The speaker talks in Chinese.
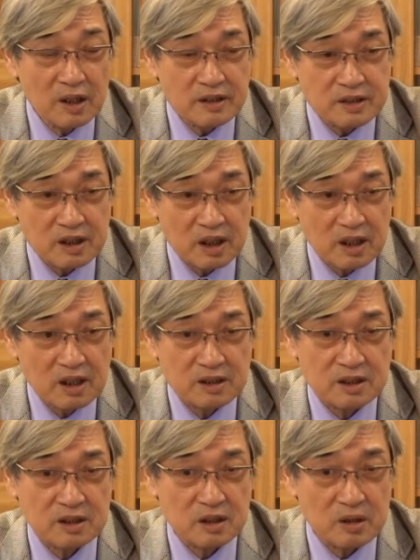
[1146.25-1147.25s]
这个
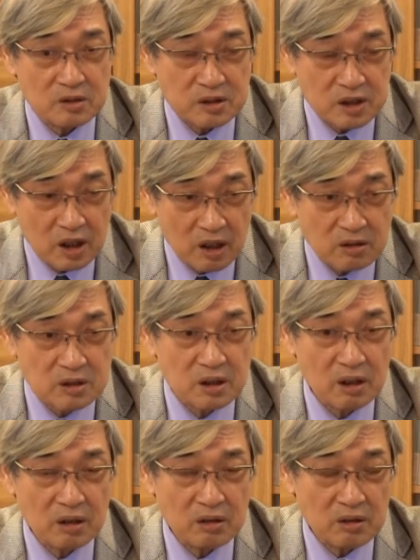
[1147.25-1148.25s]
时候，曹
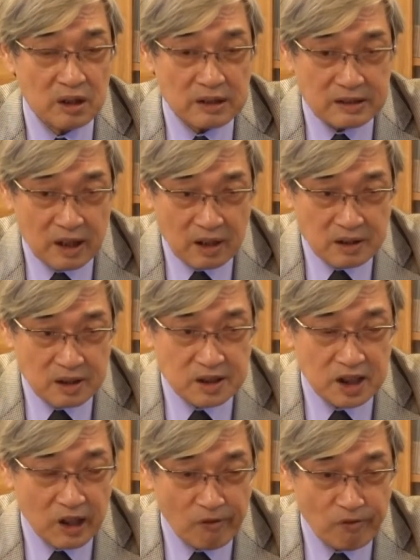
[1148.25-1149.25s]
操他的
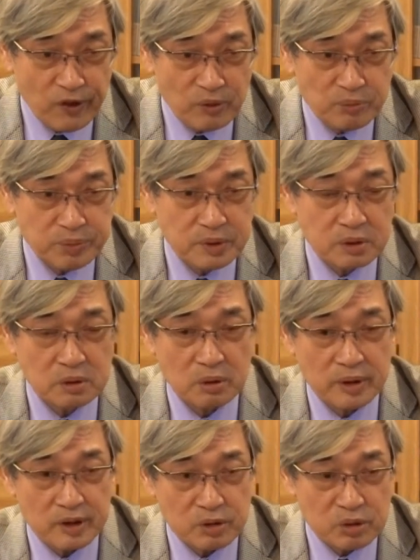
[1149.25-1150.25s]
前锋部
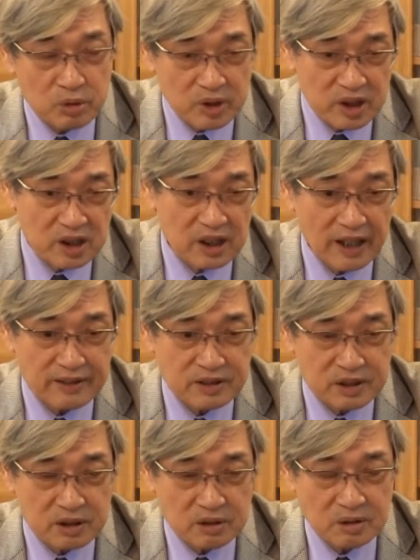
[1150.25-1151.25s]
队虽然
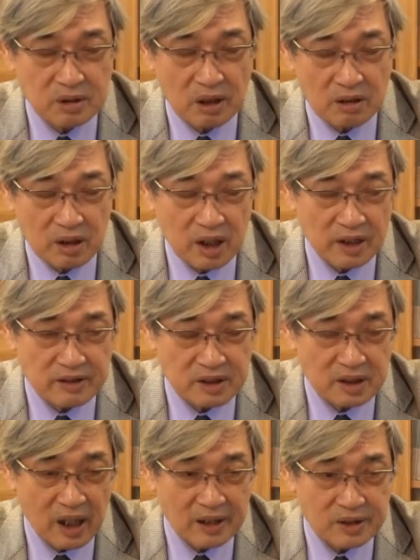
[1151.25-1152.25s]
受到很
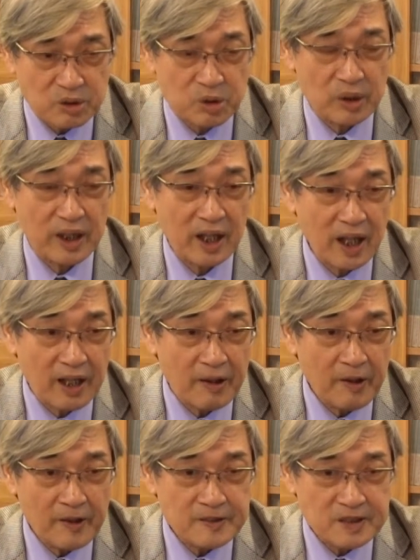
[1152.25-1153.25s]
大的损害，
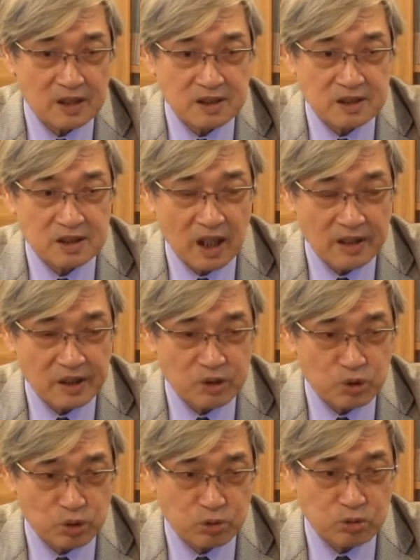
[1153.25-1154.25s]
但是他的
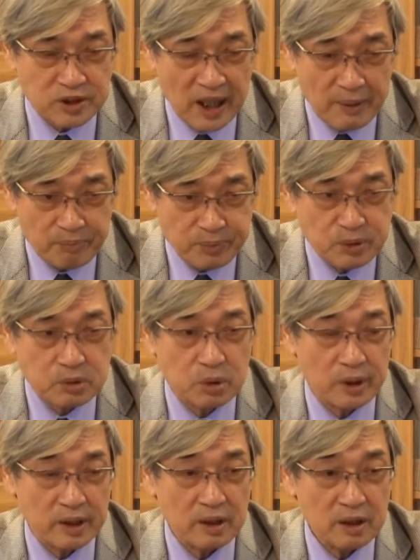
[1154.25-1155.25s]
主战部
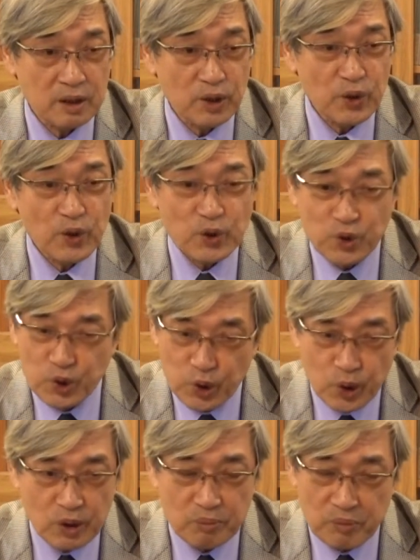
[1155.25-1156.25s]
队
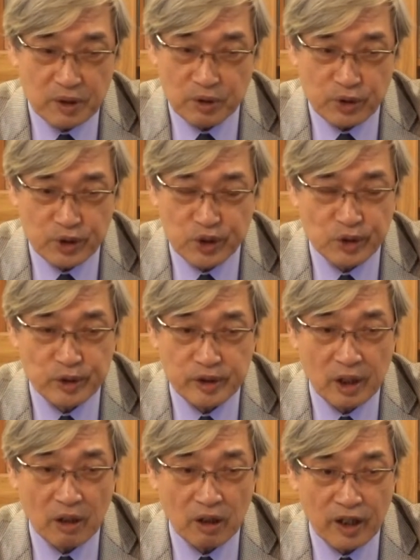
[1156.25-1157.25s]
却没有受
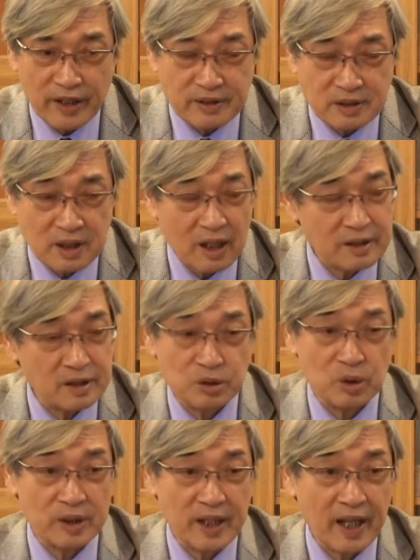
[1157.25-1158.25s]
到很大的
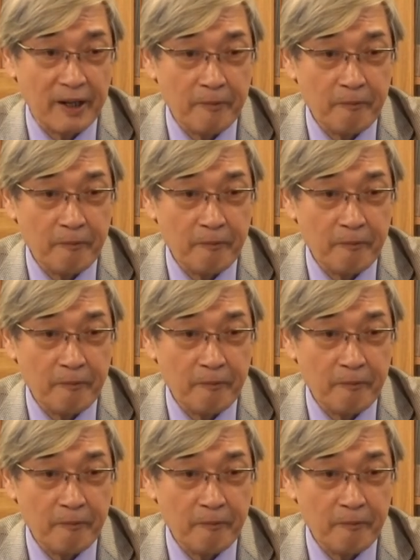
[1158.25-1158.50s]
损害。